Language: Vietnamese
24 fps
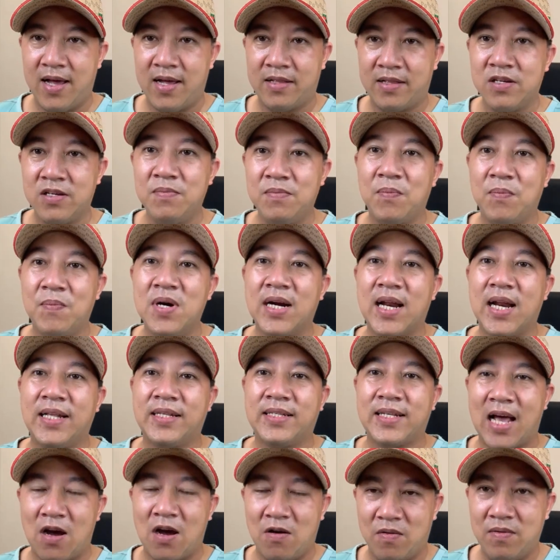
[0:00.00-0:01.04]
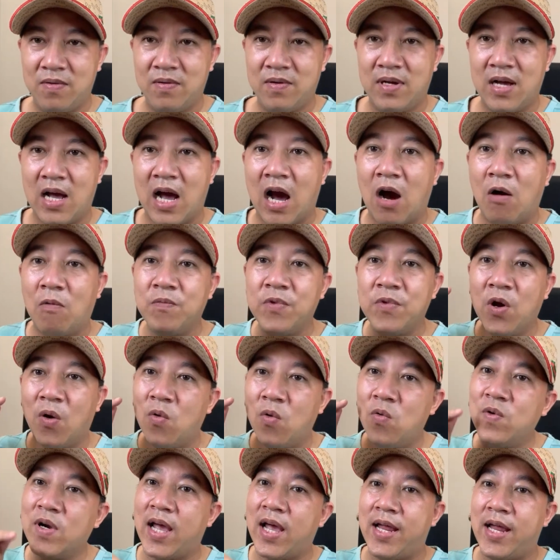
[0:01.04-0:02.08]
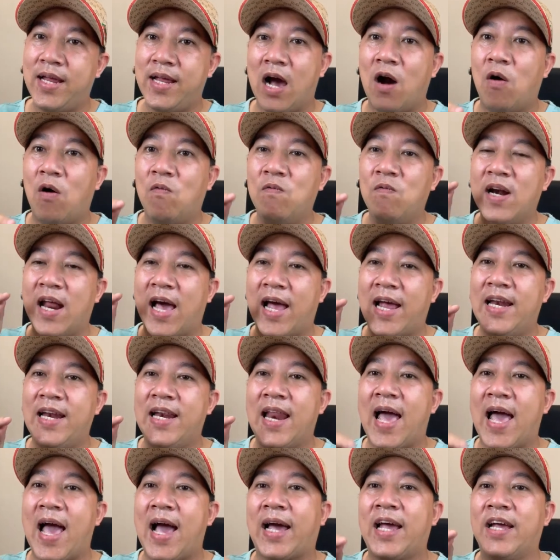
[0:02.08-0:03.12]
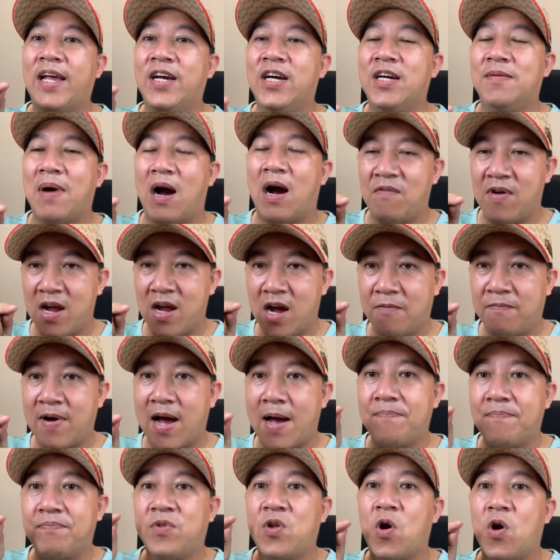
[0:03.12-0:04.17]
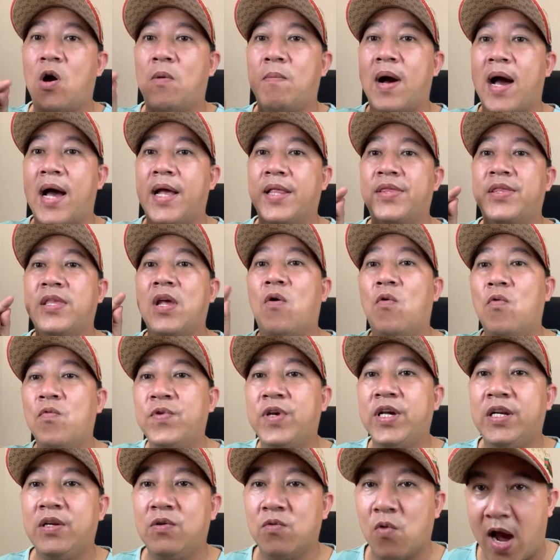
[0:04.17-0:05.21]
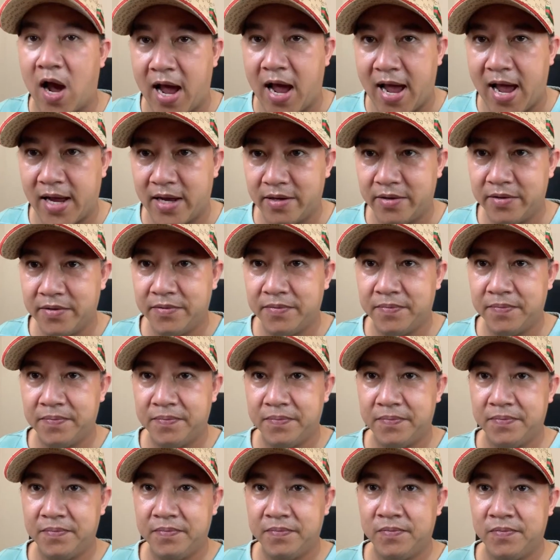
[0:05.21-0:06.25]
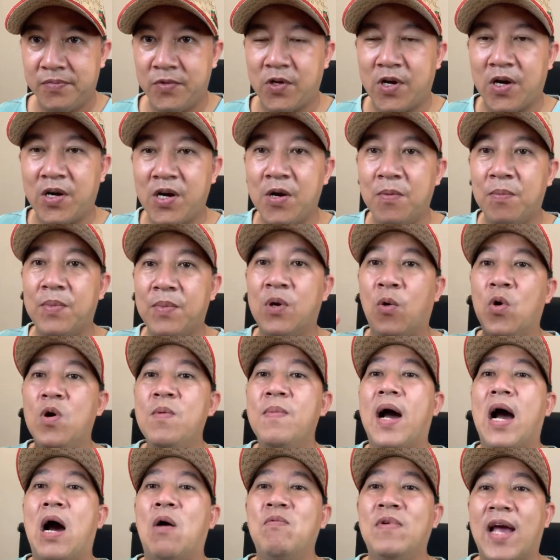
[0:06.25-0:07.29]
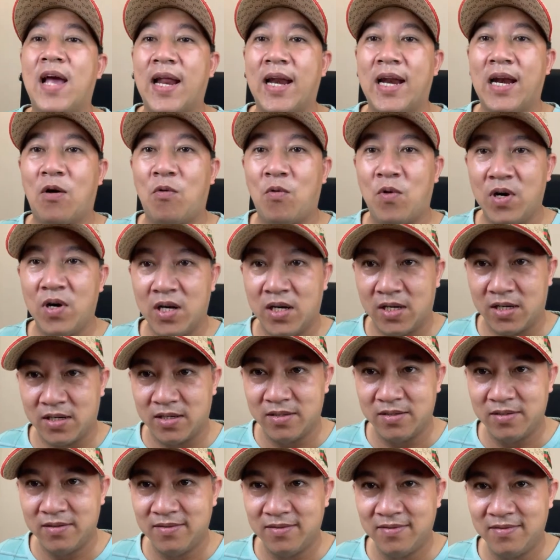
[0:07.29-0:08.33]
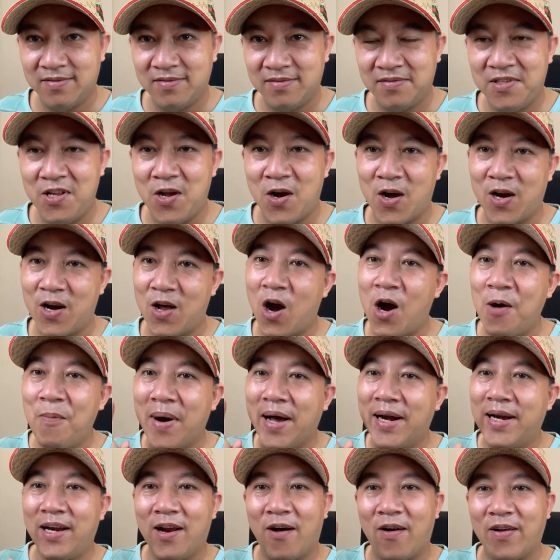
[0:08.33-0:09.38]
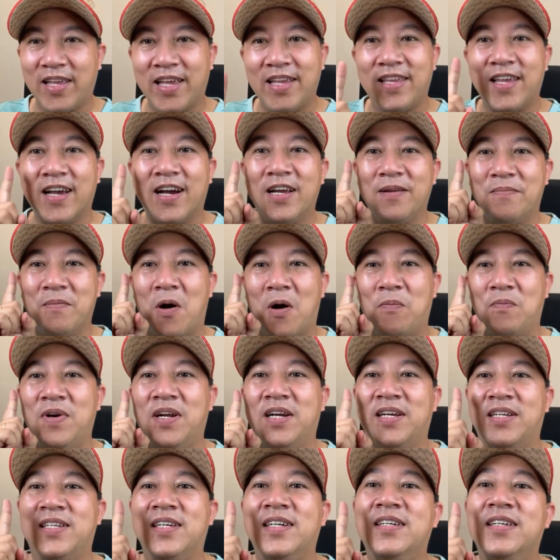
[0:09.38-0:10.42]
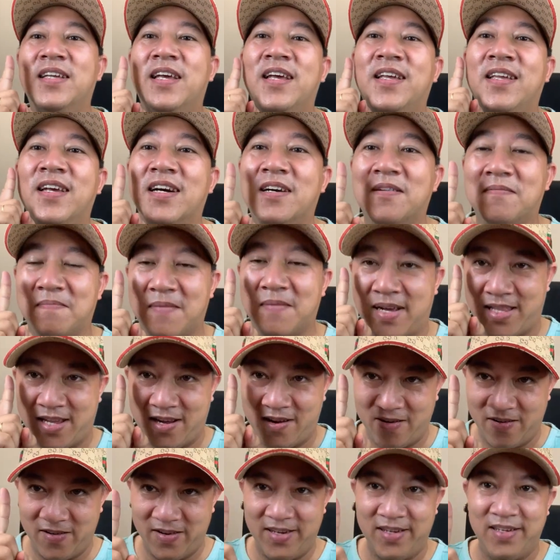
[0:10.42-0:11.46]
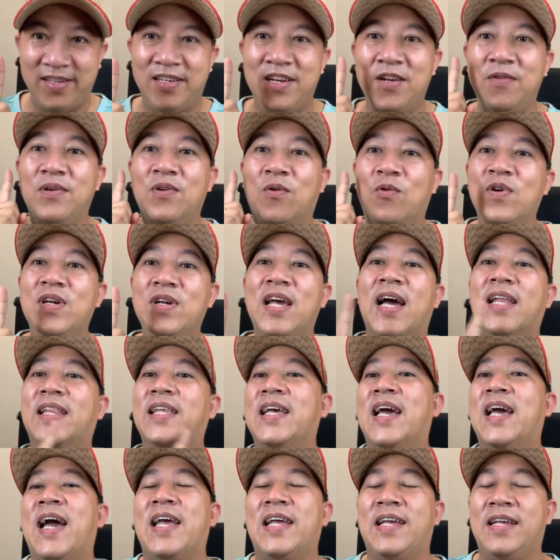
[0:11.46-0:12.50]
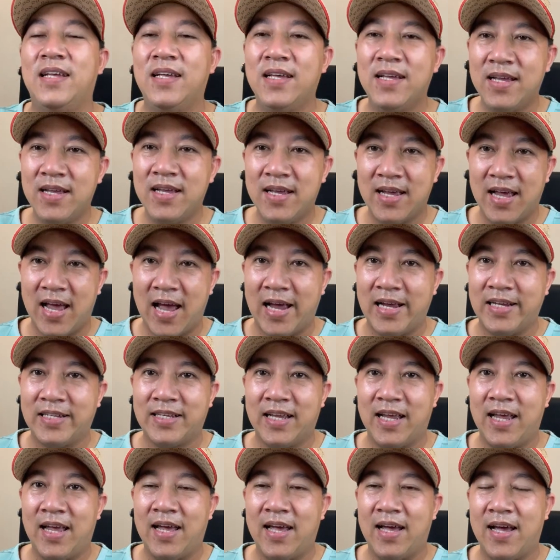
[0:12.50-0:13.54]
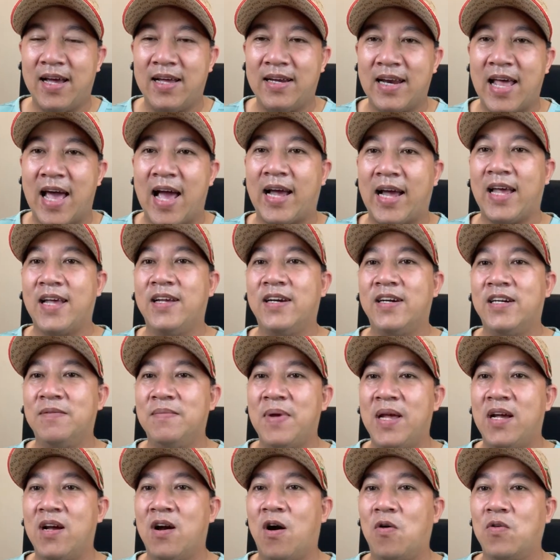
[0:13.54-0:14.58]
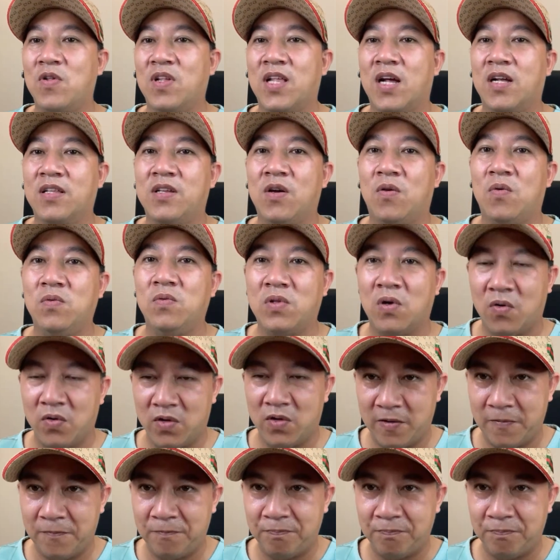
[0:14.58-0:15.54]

Trước một bước là sao? Ông Vũ này ổng lại là cái người bảo vệ hợp pháp cho bà Châu Vinh Quá. Do đó nếu đuổi bà ổng ra thì đâu có được. Do đó bên đó chỉ chơi một luật sư duy nhất mà thôi. Nếu đuổi ra thì ai sẽ là cái người biện hộ cho thân chủ tôi?